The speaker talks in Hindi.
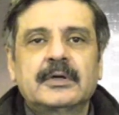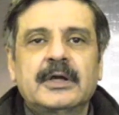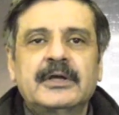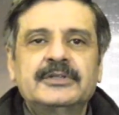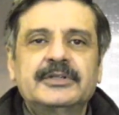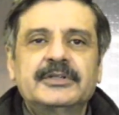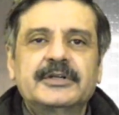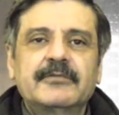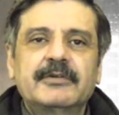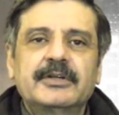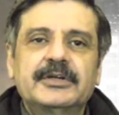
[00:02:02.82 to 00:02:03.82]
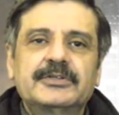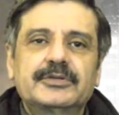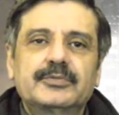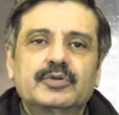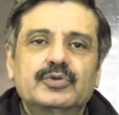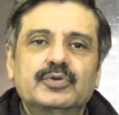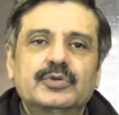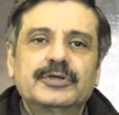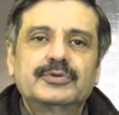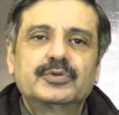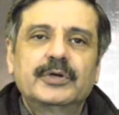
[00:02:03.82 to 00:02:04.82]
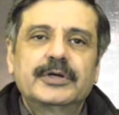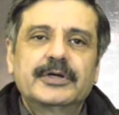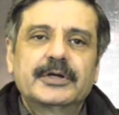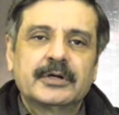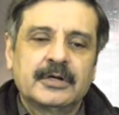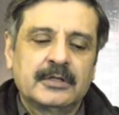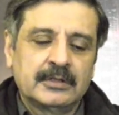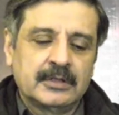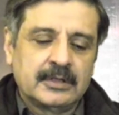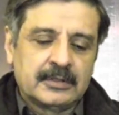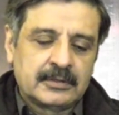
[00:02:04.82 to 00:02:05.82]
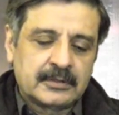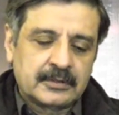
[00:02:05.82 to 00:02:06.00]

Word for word: ऐसे ट्रैवल एजेंट मौजूद हैं यूएई e के अं,